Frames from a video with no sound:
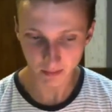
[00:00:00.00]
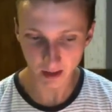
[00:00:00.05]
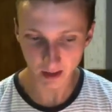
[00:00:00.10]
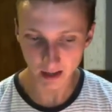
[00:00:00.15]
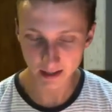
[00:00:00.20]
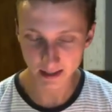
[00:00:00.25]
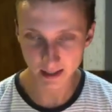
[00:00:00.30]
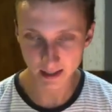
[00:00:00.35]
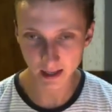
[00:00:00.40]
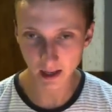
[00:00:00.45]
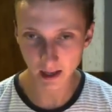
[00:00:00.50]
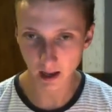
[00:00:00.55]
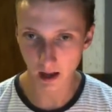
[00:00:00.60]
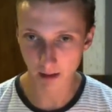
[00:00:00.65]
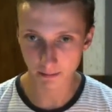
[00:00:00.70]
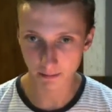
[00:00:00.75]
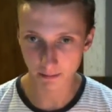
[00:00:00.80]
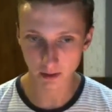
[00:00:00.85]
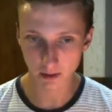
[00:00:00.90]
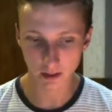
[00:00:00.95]
c'est
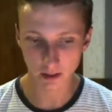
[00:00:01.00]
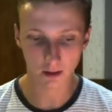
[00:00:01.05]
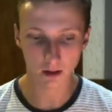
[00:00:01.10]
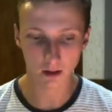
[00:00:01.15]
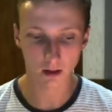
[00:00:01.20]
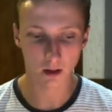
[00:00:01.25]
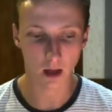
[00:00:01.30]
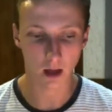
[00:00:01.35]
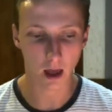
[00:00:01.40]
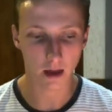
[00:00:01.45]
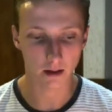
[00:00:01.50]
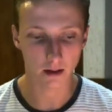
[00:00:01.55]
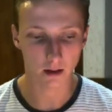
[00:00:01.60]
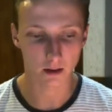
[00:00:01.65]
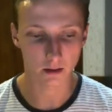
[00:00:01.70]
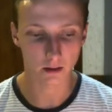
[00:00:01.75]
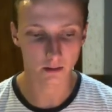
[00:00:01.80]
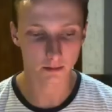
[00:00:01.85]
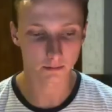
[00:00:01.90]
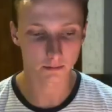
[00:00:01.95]
un Pokémon
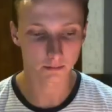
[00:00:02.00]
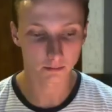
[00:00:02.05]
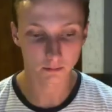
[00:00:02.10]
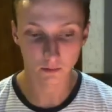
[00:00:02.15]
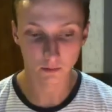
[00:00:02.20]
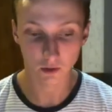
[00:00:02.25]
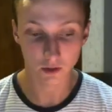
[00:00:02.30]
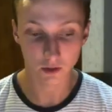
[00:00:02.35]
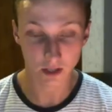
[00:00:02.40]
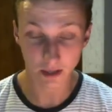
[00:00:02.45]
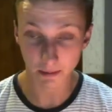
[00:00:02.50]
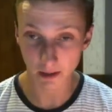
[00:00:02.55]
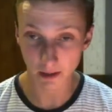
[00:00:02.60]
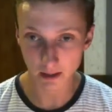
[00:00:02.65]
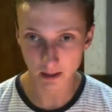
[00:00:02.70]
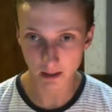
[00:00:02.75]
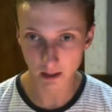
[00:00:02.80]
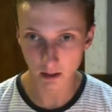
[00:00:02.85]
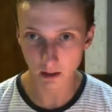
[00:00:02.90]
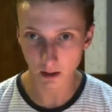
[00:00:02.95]
euh, que
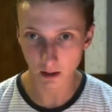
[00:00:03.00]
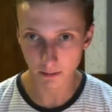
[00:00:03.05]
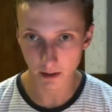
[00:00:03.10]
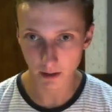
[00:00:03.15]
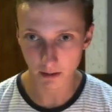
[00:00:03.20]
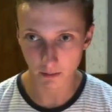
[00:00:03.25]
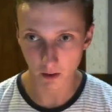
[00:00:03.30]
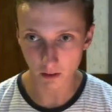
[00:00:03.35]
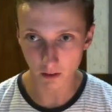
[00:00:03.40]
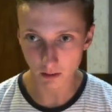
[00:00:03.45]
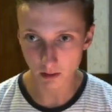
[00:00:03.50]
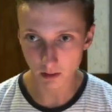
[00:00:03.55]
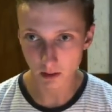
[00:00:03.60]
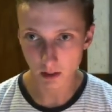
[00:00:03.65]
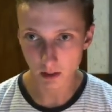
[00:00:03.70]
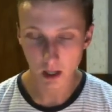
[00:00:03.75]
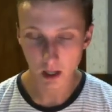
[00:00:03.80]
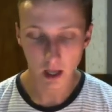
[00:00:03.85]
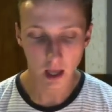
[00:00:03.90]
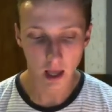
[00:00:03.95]
j'apprécie énormément
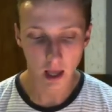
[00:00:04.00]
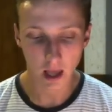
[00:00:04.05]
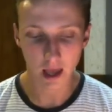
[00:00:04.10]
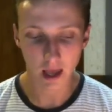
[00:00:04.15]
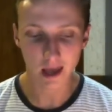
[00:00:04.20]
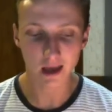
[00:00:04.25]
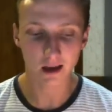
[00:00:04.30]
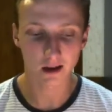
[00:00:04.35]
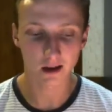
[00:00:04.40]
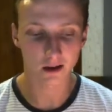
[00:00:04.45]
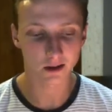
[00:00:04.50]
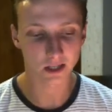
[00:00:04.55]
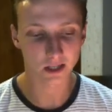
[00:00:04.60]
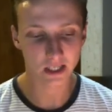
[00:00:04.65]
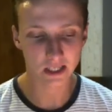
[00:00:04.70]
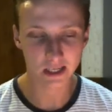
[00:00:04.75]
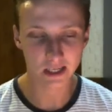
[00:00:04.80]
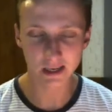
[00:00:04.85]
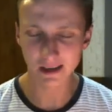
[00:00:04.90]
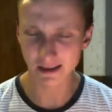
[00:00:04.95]
et euh,
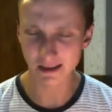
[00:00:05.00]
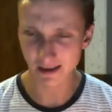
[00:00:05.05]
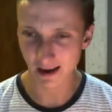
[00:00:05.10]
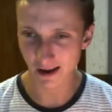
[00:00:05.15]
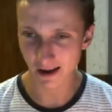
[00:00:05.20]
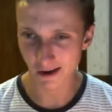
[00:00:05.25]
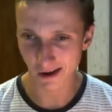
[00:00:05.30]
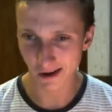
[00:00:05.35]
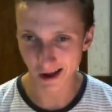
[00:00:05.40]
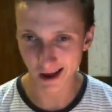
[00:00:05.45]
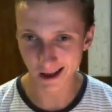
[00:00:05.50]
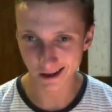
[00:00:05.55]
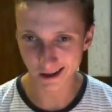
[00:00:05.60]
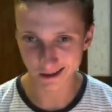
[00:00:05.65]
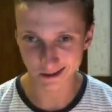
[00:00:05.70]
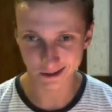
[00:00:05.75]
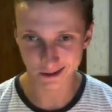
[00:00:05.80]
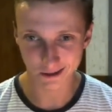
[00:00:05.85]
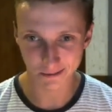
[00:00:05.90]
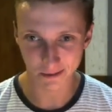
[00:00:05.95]
qui
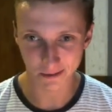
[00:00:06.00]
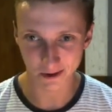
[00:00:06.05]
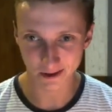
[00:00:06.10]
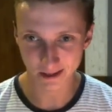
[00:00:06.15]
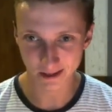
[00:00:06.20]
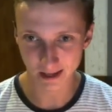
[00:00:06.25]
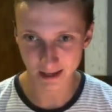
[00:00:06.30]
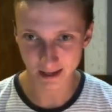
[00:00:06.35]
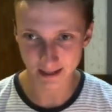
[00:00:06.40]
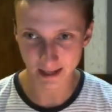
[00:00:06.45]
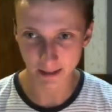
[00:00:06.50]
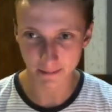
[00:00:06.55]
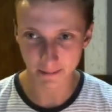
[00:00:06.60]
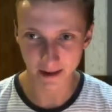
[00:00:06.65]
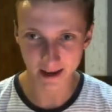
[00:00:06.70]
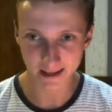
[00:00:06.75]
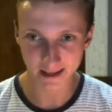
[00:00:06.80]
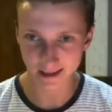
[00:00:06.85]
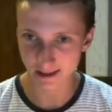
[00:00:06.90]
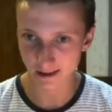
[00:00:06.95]
aura, je pense, sa
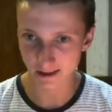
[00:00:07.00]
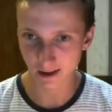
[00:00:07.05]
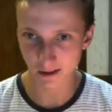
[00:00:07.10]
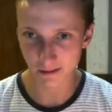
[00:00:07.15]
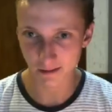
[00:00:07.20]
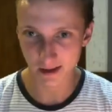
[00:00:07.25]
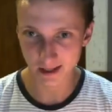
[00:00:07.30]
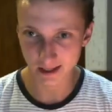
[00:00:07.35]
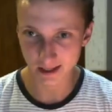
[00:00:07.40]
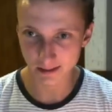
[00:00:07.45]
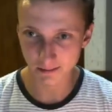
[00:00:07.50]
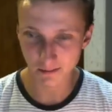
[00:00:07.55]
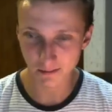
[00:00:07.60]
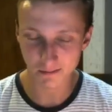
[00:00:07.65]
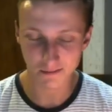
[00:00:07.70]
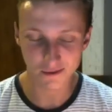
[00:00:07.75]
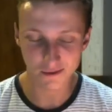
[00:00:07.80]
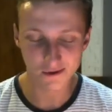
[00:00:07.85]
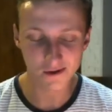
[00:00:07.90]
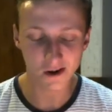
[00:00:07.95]
place dans mes teams
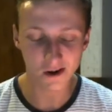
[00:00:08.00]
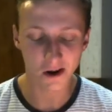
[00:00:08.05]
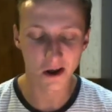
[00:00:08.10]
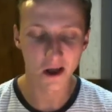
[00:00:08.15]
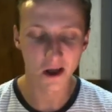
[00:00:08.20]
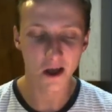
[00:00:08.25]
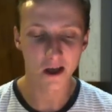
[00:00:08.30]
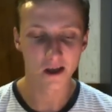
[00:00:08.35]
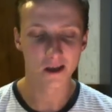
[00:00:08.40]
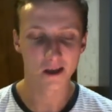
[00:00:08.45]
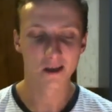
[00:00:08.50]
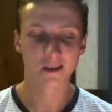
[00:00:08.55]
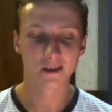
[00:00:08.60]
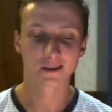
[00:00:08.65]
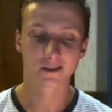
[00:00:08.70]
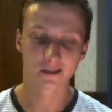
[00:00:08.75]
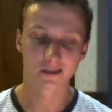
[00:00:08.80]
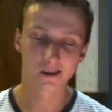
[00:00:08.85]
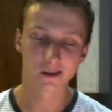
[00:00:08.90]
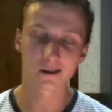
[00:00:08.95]
pour
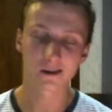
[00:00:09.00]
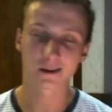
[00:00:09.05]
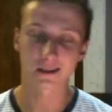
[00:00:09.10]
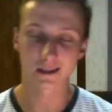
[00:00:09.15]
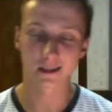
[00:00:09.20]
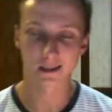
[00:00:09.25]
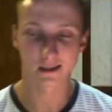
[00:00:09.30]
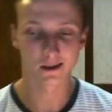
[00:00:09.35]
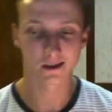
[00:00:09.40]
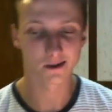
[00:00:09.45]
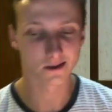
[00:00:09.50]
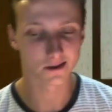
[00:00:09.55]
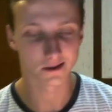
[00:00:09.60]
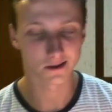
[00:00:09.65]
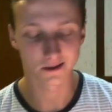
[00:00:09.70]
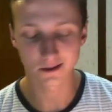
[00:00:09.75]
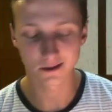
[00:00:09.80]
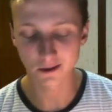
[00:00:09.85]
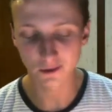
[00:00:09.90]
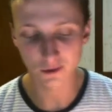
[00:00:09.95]

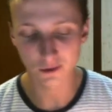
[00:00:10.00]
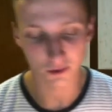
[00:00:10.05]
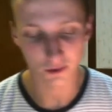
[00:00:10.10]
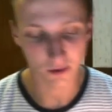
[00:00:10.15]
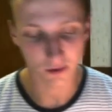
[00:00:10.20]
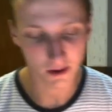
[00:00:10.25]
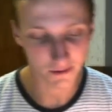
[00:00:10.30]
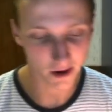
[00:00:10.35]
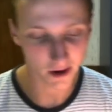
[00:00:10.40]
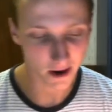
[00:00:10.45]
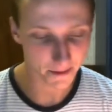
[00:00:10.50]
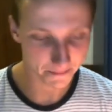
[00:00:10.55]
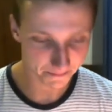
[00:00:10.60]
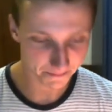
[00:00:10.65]
ce, tournoi. Voilà.